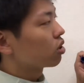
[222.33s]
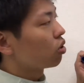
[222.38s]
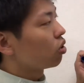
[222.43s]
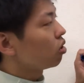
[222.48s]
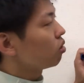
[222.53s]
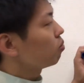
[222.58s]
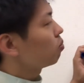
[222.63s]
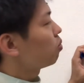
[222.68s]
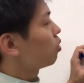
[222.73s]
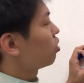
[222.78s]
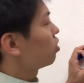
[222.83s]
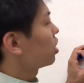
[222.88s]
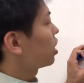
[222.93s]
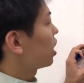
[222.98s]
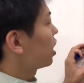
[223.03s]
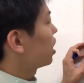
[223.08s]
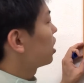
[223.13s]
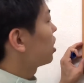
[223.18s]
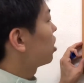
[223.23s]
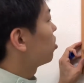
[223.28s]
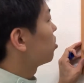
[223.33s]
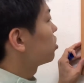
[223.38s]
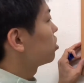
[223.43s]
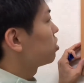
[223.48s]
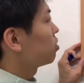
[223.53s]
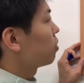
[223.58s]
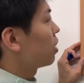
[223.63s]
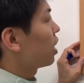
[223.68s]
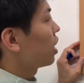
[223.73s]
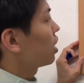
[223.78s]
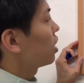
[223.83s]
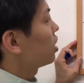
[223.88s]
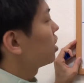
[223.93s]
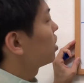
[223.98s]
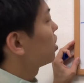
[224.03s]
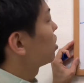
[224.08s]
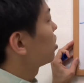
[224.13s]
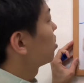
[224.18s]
根本から治す場合根